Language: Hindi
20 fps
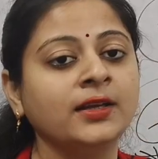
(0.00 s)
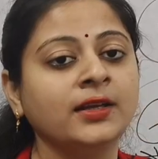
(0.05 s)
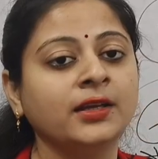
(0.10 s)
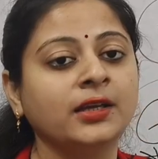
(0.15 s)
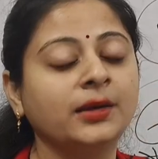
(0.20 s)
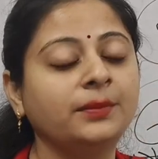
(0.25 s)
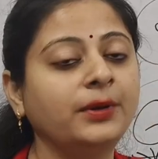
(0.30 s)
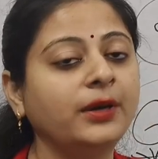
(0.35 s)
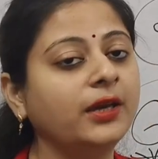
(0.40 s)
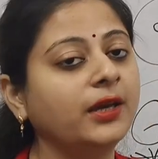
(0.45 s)

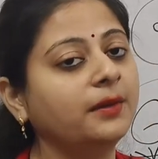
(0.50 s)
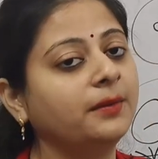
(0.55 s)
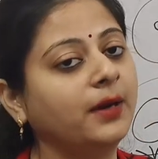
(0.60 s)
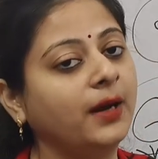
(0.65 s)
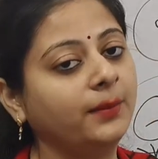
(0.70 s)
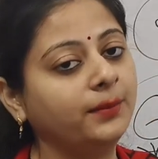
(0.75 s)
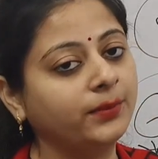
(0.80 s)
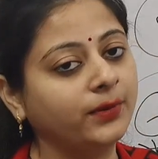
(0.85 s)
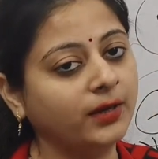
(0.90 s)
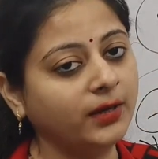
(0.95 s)
कि भाई अब
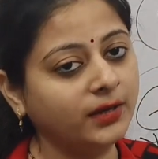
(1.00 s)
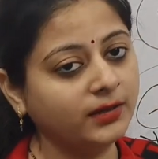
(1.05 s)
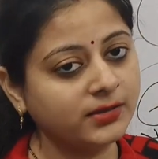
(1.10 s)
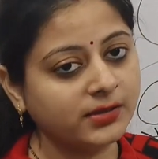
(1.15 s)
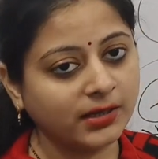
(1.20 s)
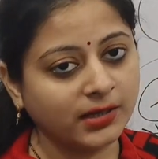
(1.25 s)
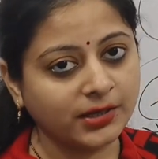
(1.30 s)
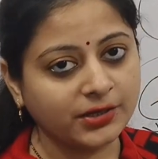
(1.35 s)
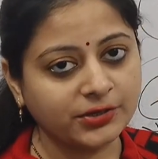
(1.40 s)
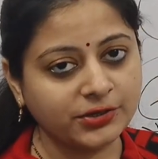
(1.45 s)
आपका
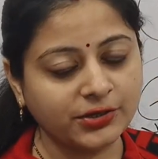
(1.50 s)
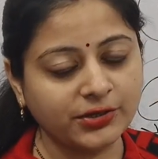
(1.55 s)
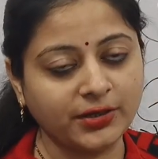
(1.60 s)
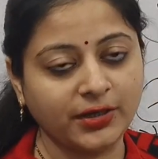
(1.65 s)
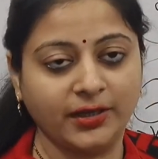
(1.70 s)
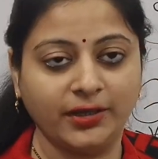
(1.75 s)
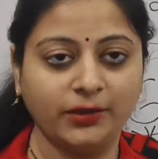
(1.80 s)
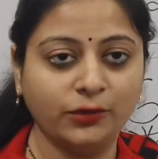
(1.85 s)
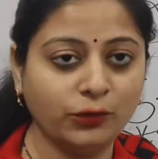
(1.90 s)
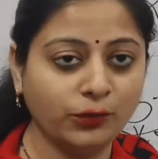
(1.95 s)
सिलेक्शन
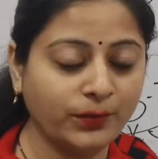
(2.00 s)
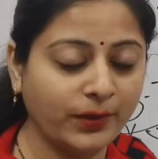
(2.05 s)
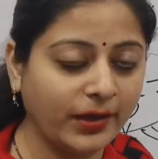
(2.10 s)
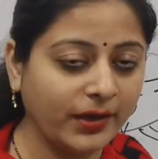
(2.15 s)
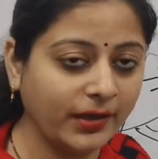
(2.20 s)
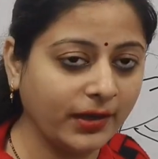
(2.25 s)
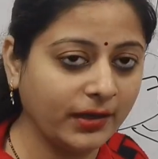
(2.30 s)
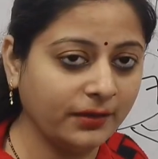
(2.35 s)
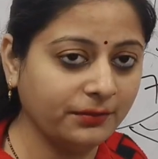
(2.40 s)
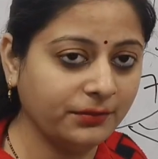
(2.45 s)
नहीं हो
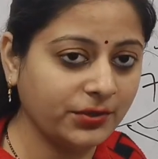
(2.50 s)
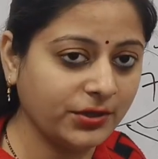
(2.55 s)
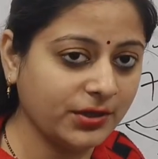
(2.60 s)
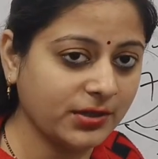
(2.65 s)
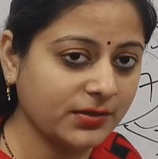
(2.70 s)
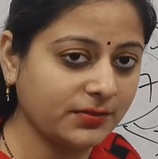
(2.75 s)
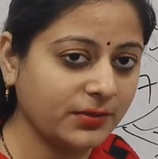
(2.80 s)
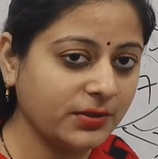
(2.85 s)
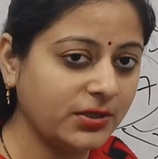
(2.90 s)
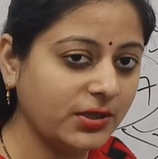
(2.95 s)
पाएगा
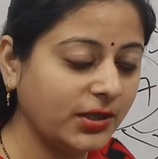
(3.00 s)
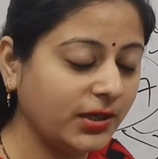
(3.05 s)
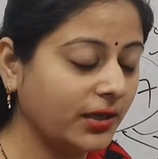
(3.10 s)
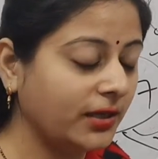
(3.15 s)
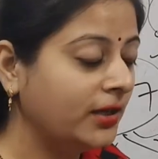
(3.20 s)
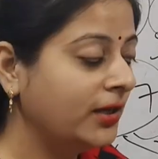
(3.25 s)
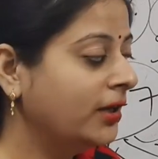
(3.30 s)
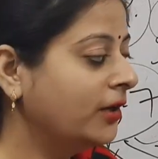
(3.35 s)
एमटीएस में ठीक है